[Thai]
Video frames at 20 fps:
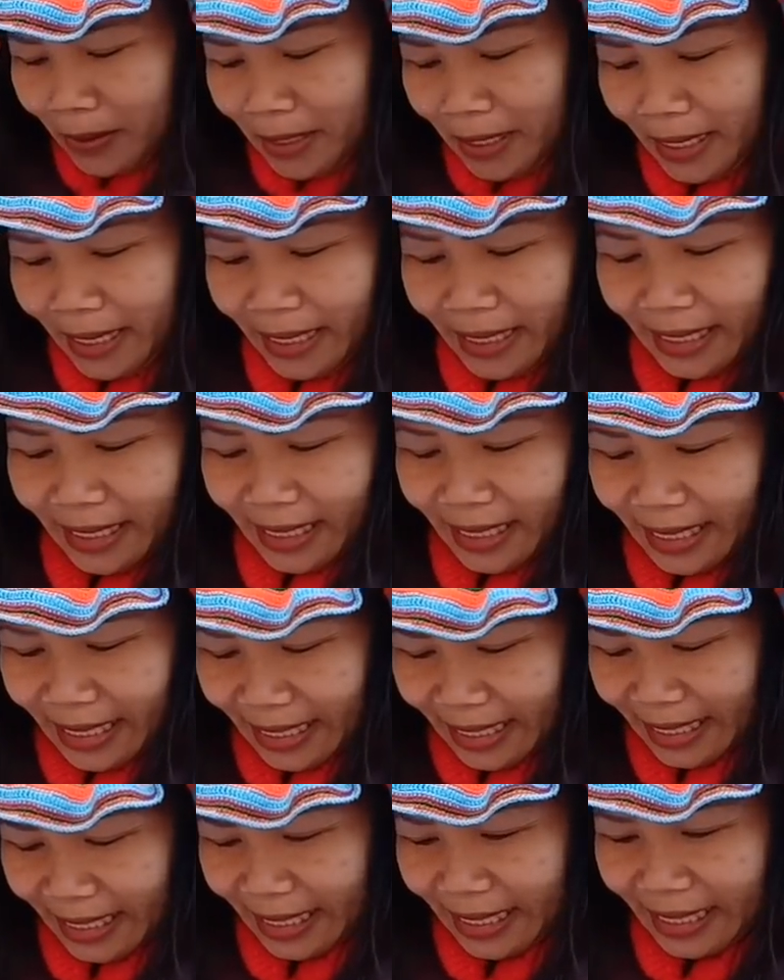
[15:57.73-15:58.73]
ออีก
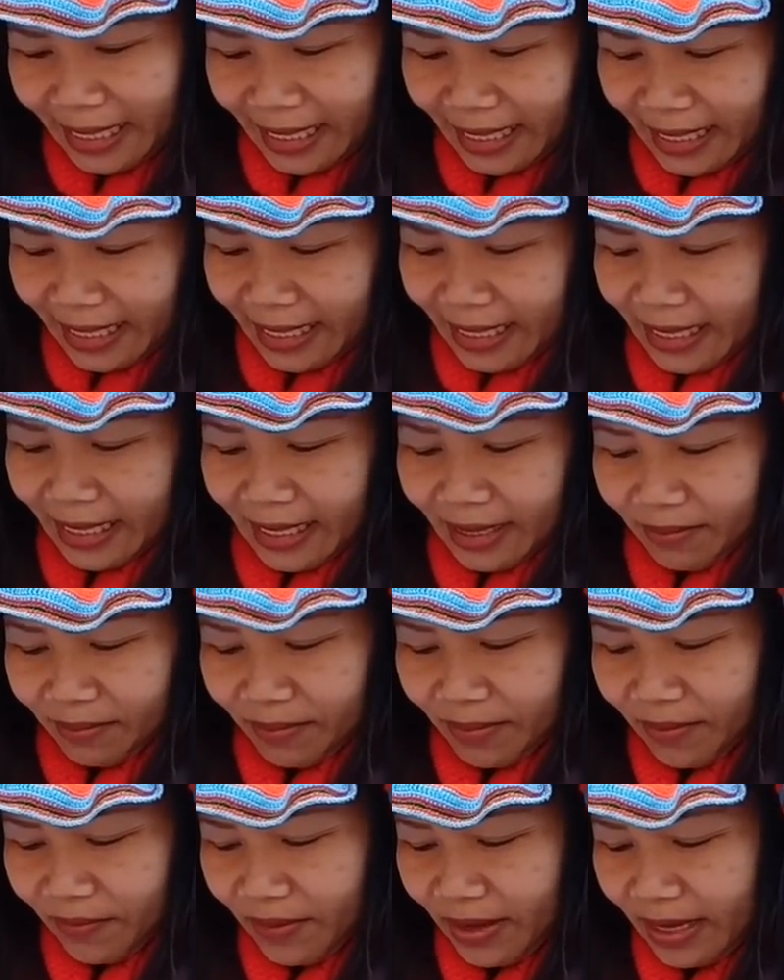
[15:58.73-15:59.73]

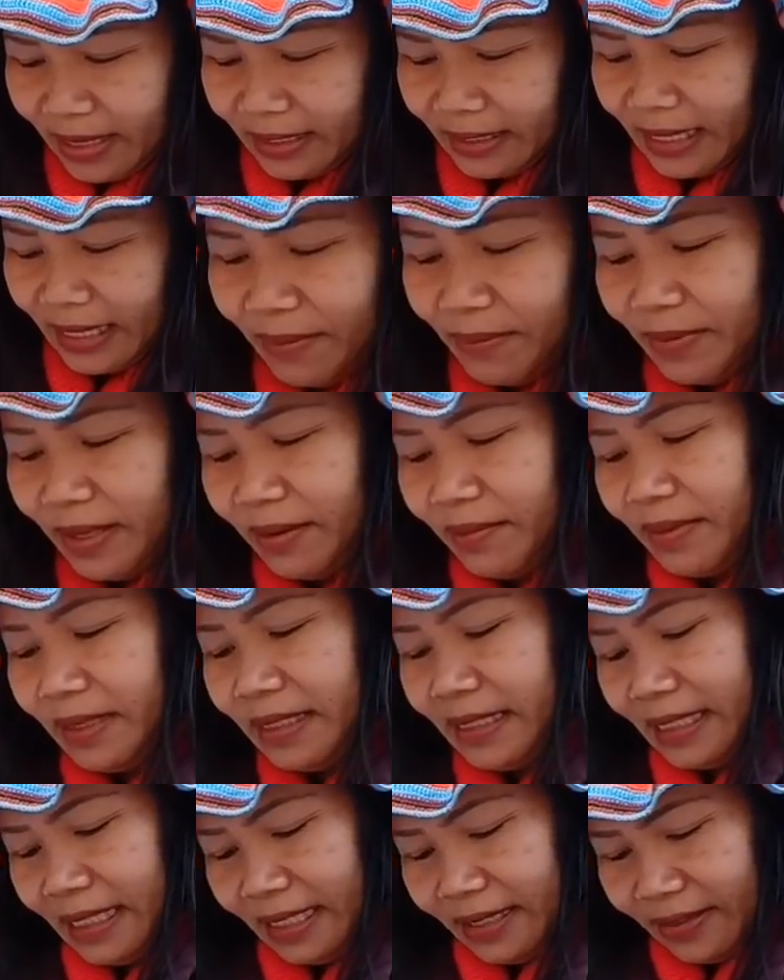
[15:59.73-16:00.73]
เมื่อวาทำยังไม่
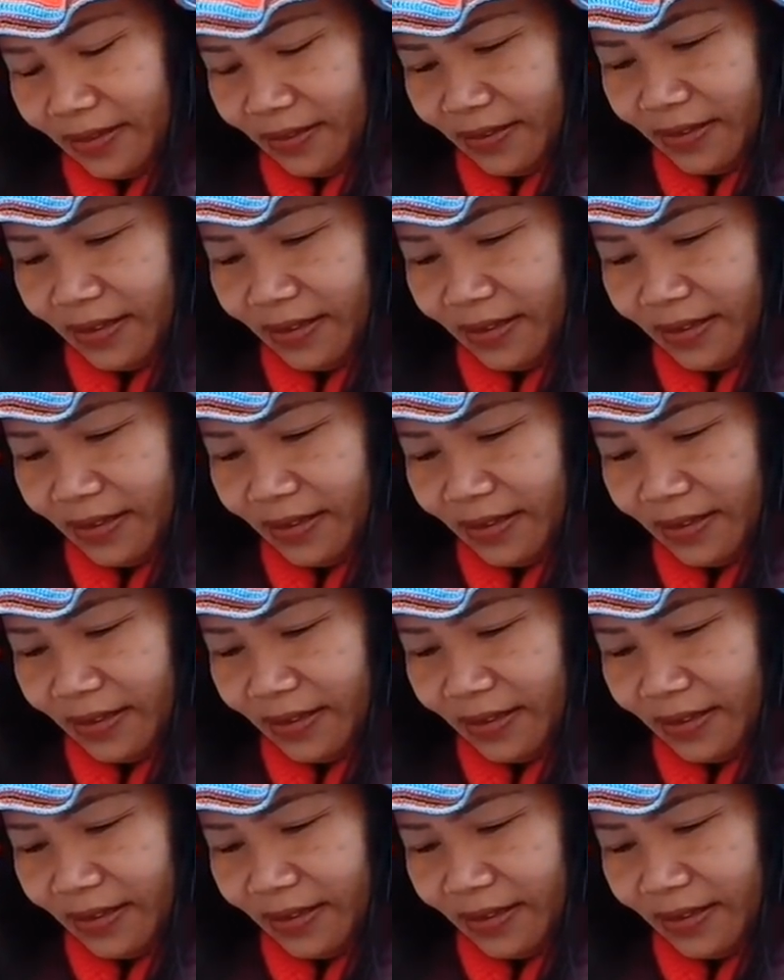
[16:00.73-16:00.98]
เสร็จ